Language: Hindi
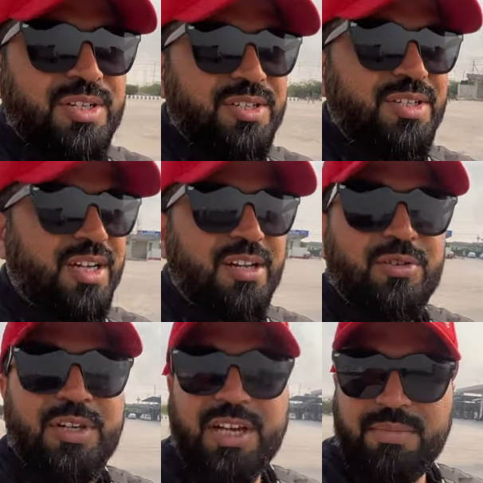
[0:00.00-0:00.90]
नीचे जा रहा है
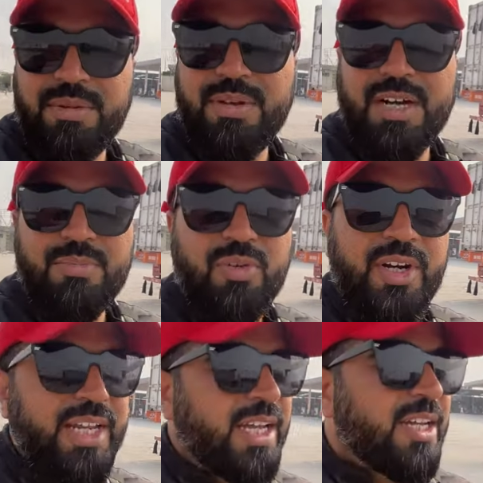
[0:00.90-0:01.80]
थोड़ी गर्मी भी कम हो
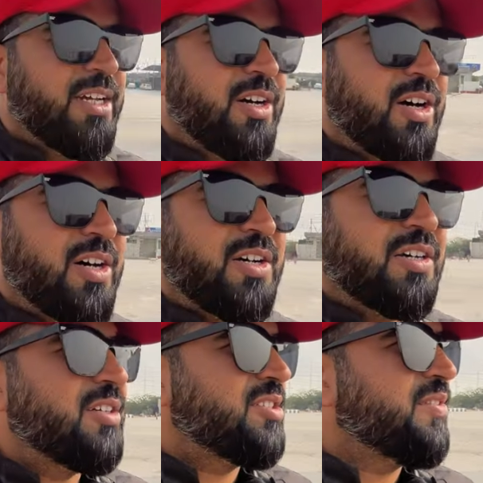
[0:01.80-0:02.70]
रही है और
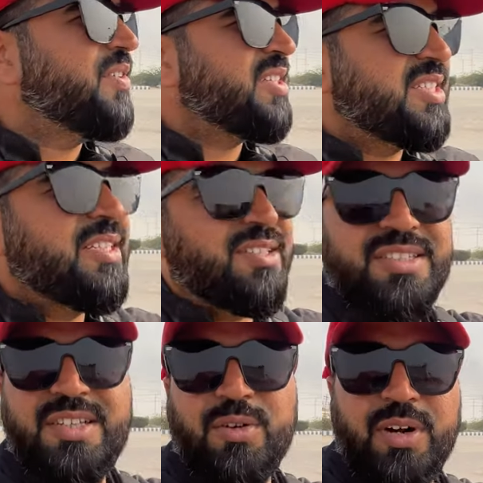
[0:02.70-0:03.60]
सफ़र सीधा
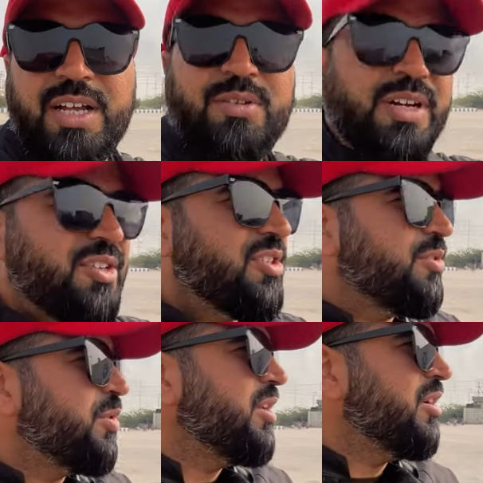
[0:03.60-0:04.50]
सीधी रोड है तो
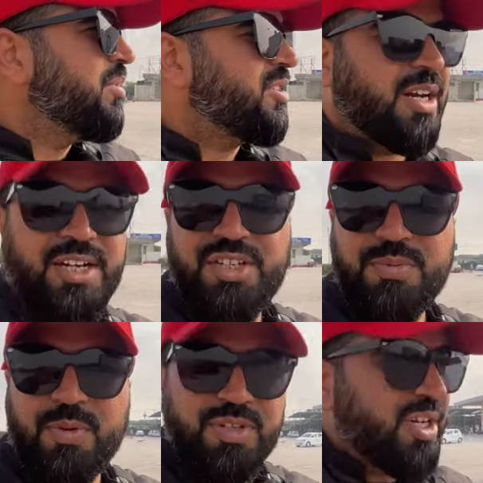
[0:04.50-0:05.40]
टेंशन कोई नहीं है बस कराची ही
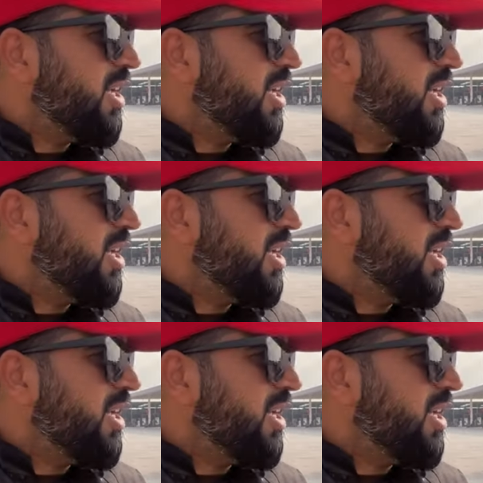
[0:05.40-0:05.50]
पहुँचना